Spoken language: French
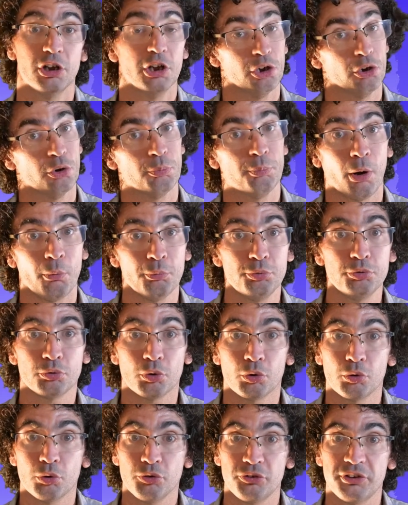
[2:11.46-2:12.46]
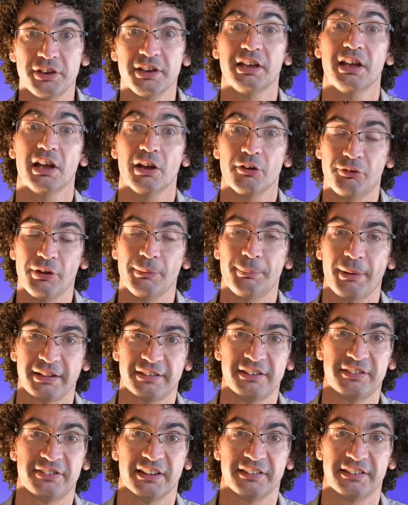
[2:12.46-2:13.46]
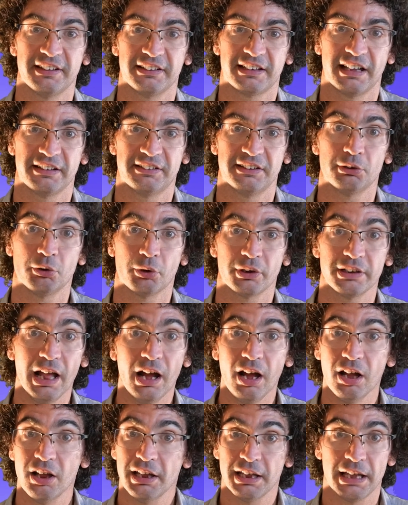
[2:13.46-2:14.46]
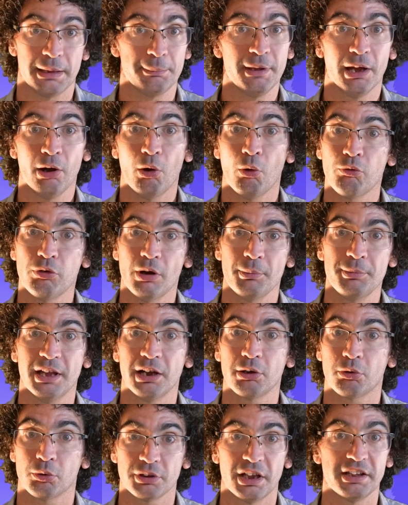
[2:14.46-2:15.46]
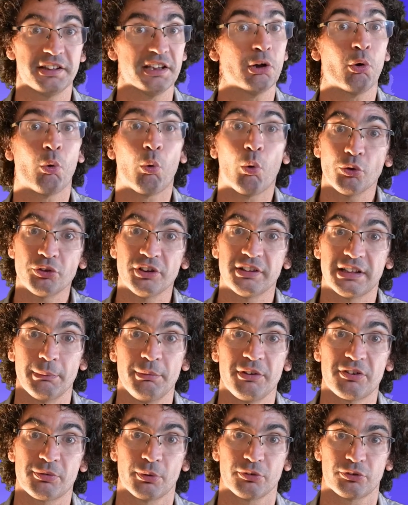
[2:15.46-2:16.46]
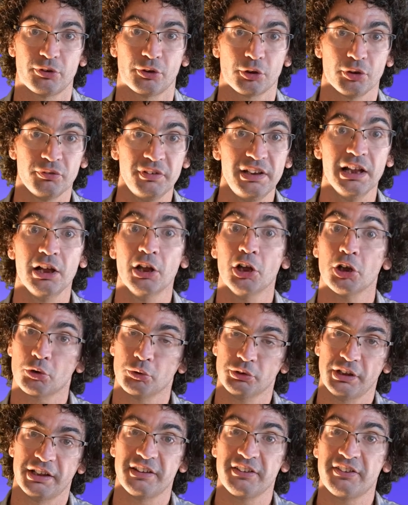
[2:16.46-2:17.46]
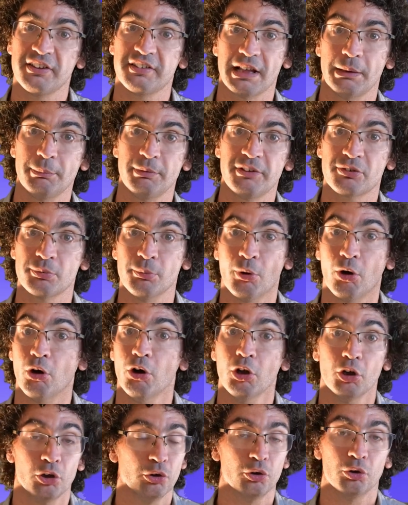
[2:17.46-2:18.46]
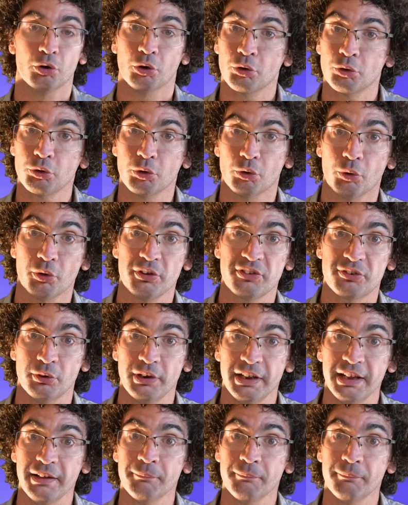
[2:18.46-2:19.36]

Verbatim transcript: euh, Bambuc au Gosier fait partie de cette catégorie-là, eh bien on voit bien qu'on a des gros établissements de centre-ville, qu'on a des établissements euh, ruraux isolés,